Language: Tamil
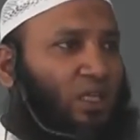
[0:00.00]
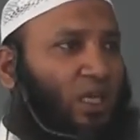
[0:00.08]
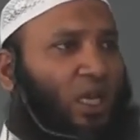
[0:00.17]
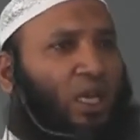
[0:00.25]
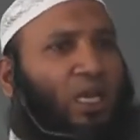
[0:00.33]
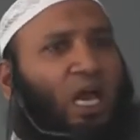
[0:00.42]

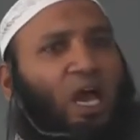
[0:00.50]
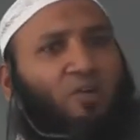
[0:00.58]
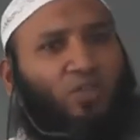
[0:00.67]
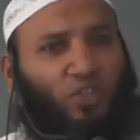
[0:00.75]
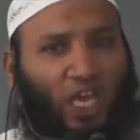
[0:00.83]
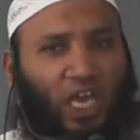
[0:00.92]
எல்லா
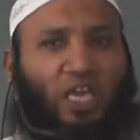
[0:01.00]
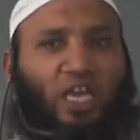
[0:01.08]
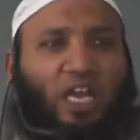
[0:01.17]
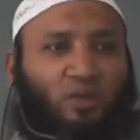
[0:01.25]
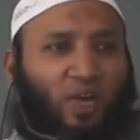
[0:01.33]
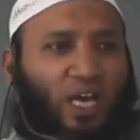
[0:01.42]

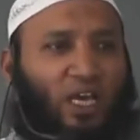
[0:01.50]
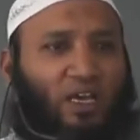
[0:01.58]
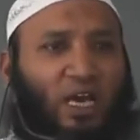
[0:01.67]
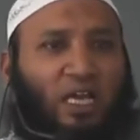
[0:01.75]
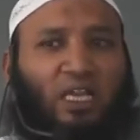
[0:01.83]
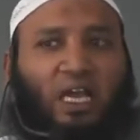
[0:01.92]
விஷயங்களையும் விட
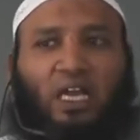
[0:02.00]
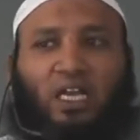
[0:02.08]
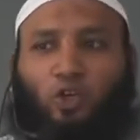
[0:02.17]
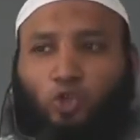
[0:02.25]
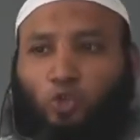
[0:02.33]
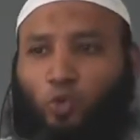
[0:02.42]
அல்லாஹ்
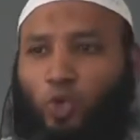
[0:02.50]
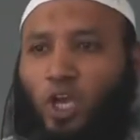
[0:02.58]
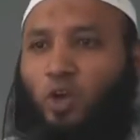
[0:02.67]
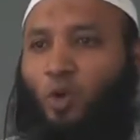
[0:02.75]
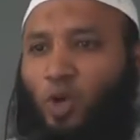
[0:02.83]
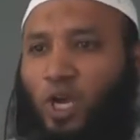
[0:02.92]
எனக்கு ஒரு
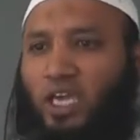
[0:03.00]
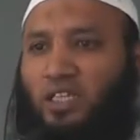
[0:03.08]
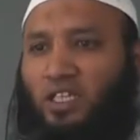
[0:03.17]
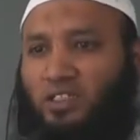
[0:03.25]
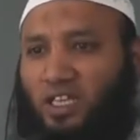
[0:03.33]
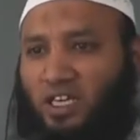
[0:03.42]
தூய
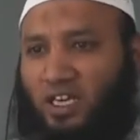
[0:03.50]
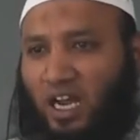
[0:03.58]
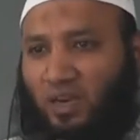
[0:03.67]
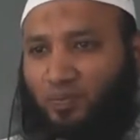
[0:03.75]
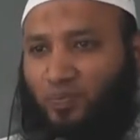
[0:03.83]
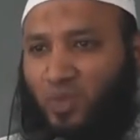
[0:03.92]
கொள்கையை
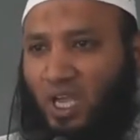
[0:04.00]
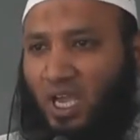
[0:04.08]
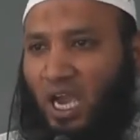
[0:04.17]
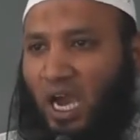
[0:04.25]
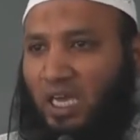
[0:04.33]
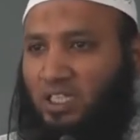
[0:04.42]
தந்திருக்கிறான்
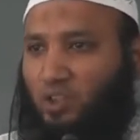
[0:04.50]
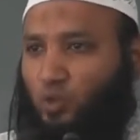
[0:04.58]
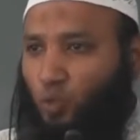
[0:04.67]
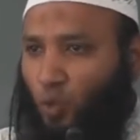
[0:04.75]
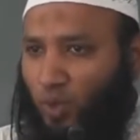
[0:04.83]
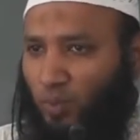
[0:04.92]
அந்த
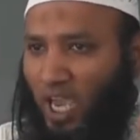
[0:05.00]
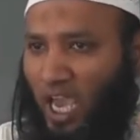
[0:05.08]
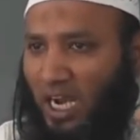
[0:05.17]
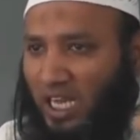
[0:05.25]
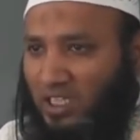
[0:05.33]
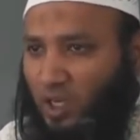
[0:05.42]

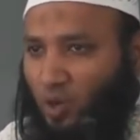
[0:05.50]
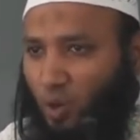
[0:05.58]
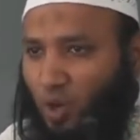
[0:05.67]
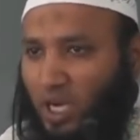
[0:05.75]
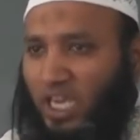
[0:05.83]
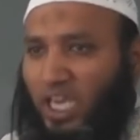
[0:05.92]
தூய்மையான அந்த
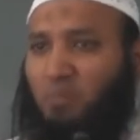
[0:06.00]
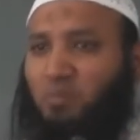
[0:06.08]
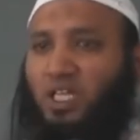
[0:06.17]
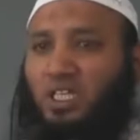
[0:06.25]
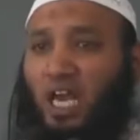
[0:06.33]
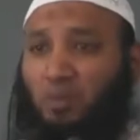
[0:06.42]
கொள்கை
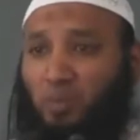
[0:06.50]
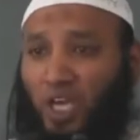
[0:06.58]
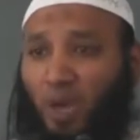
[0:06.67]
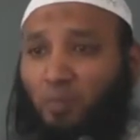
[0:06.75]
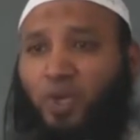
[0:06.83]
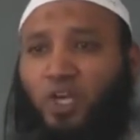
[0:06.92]
என்பதுதான்
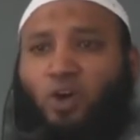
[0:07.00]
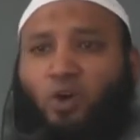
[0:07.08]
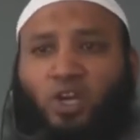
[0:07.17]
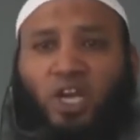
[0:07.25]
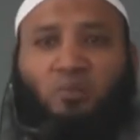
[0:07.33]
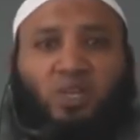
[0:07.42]
மிகப்பெரிய
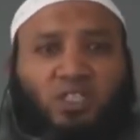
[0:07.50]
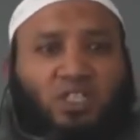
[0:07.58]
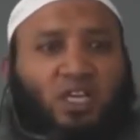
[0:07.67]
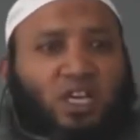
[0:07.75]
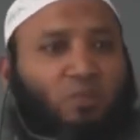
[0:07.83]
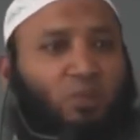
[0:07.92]
ஒரு
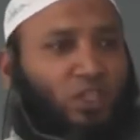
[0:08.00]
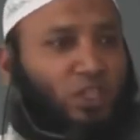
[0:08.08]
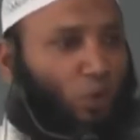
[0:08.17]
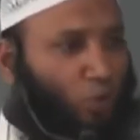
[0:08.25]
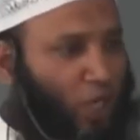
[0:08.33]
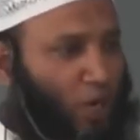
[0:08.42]
நியமத்து என்று
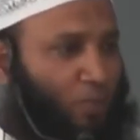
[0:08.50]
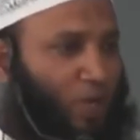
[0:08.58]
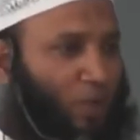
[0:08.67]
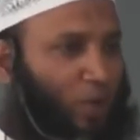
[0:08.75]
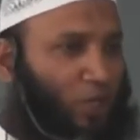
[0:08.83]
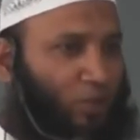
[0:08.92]
நம்மிடத்தில்
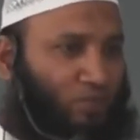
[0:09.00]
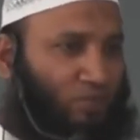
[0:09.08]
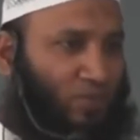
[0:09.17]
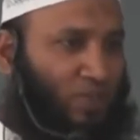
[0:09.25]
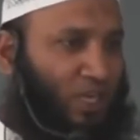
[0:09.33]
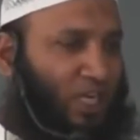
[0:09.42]
உணரப்பட வேண்டும்
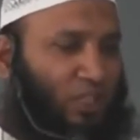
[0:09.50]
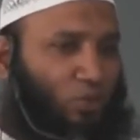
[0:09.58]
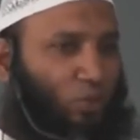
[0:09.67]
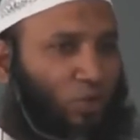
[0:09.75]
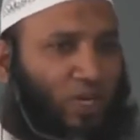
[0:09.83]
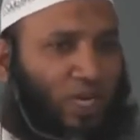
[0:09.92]

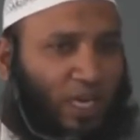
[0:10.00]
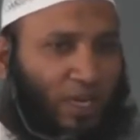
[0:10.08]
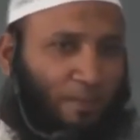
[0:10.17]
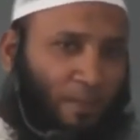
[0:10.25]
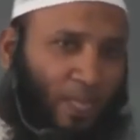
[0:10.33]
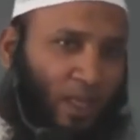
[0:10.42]

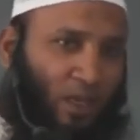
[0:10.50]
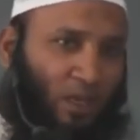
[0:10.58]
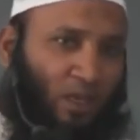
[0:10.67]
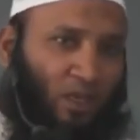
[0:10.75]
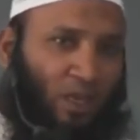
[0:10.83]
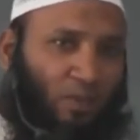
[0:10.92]
கண்ணியத்துக்குரியவர்களே
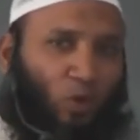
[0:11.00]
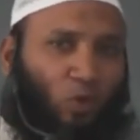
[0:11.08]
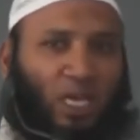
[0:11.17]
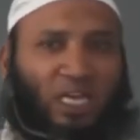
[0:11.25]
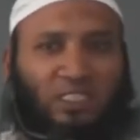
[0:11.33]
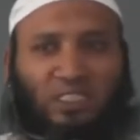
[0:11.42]
நம்ம
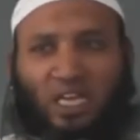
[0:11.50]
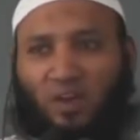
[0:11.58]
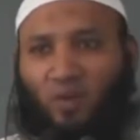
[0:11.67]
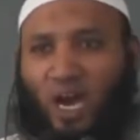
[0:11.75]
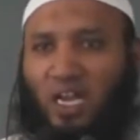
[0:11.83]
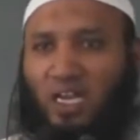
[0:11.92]
உலகத்தில்
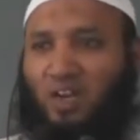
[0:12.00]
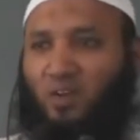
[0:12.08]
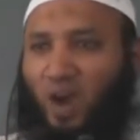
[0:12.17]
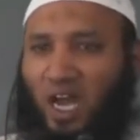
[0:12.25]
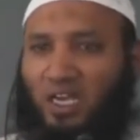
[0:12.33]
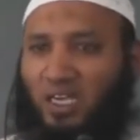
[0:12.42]
வாழ்கிற
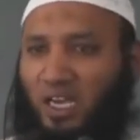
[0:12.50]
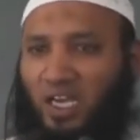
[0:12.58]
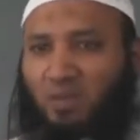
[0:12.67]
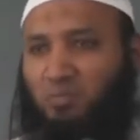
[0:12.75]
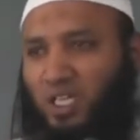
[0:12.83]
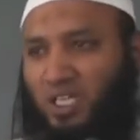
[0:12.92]
வாழ்க்கை
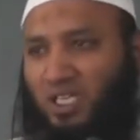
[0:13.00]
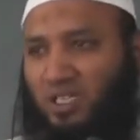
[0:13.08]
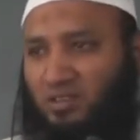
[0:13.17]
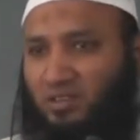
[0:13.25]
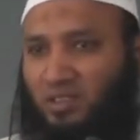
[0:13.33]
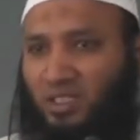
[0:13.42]
என்பது
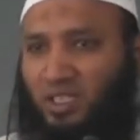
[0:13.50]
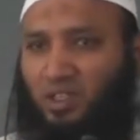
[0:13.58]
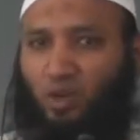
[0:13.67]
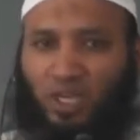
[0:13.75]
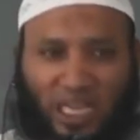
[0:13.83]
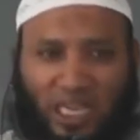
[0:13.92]

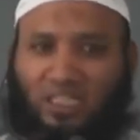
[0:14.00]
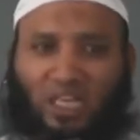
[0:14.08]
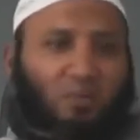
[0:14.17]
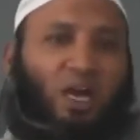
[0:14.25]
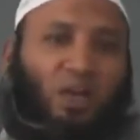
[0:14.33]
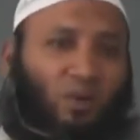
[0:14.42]
இது ஒரு
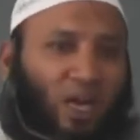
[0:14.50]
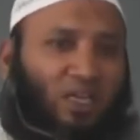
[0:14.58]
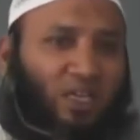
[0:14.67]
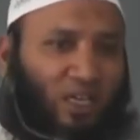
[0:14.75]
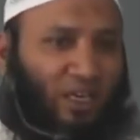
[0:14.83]
நிரந்தரமான வாழ்க்கை